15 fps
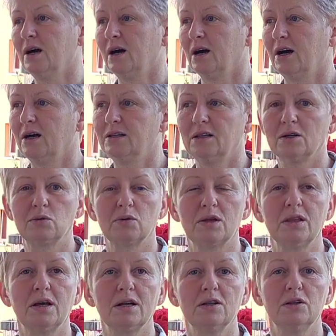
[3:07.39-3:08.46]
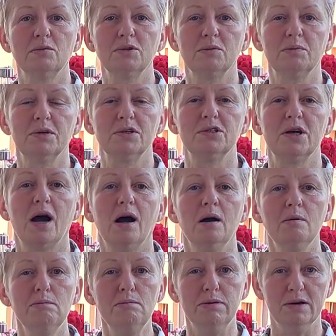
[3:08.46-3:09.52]
Hanna, która nagle do mnie powiedziała,
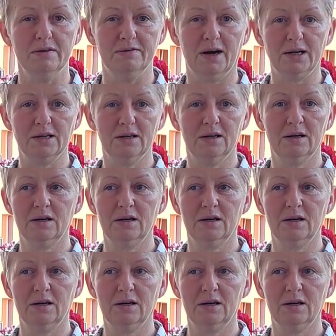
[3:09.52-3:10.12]
bywaj.